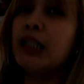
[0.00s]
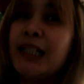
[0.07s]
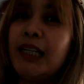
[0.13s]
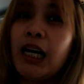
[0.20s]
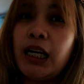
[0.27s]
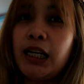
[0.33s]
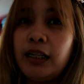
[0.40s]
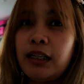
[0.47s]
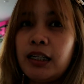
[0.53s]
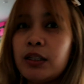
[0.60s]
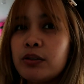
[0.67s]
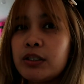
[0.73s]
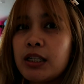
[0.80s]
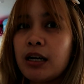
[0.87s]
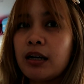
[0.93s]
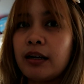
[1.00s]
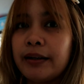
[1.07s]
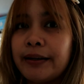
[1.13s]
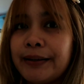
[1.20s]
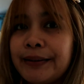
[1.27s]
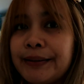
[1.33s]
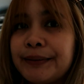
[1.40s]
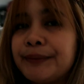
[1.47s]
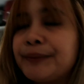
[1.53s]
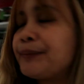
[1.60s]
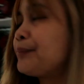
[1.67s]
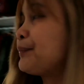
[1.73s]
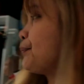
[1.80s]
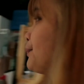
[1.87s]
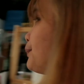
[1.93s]
Galing dito sa
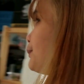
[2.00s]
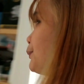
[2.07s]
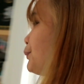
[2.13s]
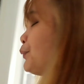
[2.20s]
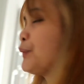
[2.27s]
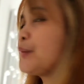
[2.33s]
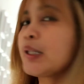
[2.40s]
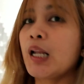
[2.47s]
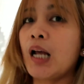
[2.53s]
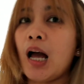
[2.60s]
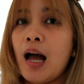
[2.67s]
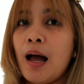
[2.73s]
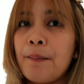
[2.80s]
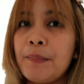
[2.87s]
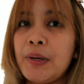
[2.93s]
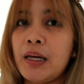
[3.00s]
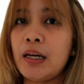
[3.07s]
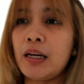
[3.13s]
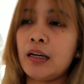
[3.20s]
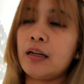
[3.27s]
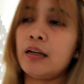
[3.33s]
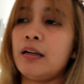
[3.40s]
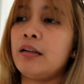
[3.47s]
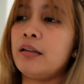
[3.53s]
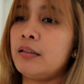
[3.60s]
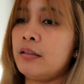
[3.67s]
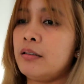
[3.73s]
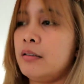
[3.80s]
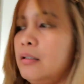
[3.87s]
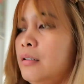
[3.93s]
aming uh,
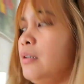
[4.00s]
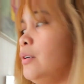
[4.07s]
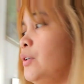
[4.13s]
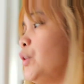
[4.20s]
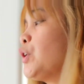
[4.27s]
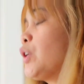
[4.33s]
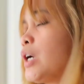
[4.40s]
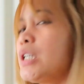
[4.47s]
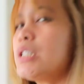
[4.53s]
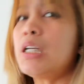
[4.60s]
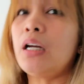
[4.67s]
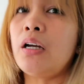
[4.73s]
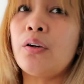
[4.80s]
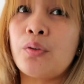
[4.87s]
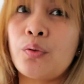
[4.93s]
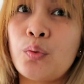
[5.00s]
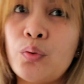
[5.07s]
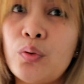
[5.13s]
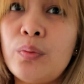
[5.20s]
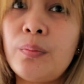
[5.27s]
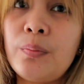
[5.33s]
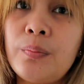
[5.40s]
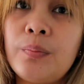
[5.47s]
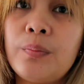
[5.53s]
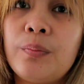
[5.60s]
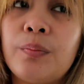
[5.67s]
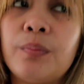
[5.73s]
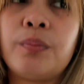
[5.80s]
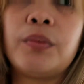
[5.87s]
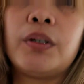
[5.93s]
dressing room.
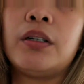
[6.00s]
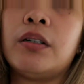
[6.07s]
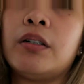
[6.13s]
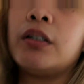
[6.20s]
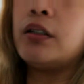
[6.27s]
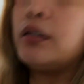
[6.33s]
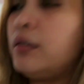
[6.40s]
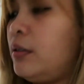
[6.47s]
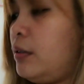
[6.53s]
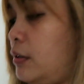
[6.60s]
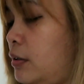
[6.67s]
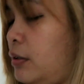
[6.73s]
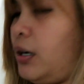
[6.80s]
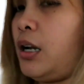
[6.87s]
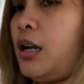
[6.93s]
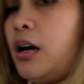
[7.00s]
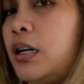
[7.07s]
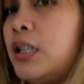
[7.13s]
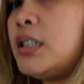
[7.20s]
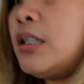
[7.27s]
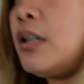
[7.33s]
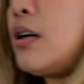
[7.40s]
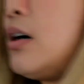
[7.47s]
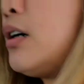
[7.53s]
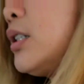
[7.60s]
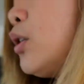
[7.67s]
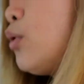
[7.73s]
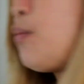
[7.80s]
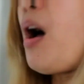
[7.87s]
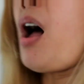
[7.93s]
Kailangan sana kasi
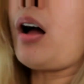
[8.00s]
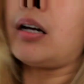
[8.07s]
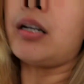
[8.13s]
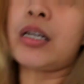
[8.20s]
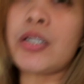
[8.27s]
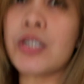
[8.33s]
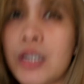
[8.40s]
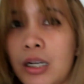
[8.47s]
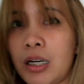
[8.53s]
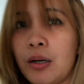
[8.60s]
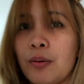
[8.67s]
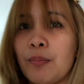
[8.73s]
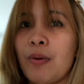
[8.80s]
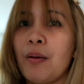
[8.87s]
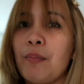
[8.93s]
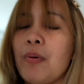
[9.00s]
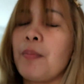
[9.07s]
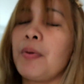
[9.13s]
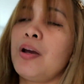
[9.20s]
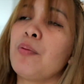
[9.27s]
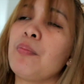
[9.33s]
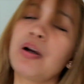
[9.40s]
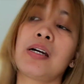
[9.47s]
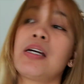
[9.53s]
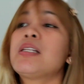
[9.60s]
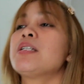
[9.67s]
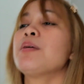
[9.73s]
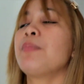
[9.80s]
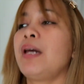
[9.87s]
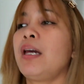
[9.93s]
umaakyat siya eh. Baka mamay
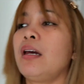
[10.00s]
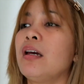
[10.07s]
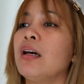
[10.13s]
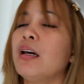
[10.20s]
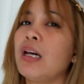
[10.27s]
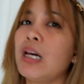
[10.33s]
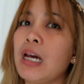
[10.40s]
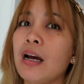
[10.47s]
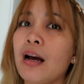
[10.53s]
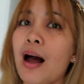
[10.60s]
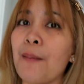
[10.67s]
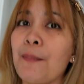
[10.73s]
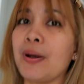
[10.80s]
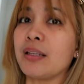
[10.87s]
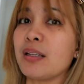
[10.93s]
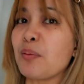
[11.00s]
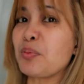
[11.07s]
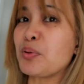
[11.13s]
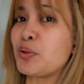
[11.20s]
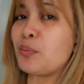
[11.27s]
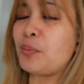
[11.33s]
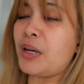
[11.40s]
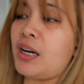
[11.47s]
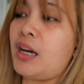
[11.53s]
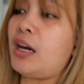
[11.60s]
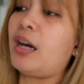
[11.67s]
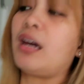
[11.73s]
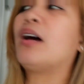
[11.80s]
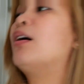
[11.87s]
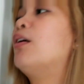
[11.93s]
umakyat sa may kama tapos umihi.
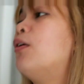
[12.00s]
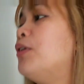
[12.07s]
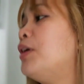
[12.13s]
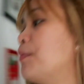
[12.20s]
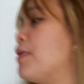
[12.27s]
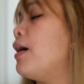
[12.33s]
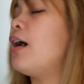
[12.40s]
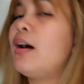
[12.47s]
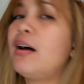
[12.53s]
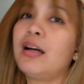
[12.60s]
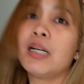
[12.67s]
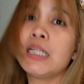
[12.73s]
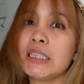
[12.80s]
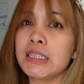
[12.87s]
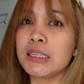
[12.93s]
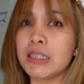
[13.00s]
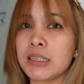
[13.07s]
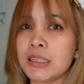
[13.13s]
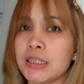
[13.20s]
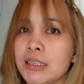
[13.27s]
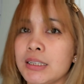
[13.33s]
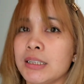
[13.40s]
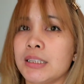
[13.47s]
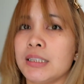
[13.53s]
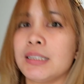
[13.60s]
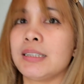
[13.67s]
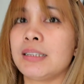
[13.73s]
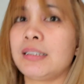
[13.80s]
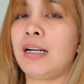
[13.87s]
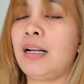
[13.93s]
O, oh, diba?
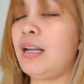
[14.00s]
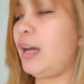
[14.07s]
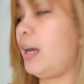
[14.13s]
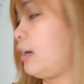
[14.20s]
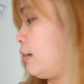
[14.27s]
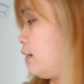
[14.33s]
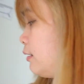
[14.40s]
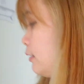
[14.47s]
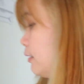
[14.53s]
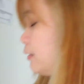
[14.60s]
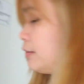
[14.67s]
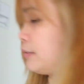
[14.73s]
Galing. Galing.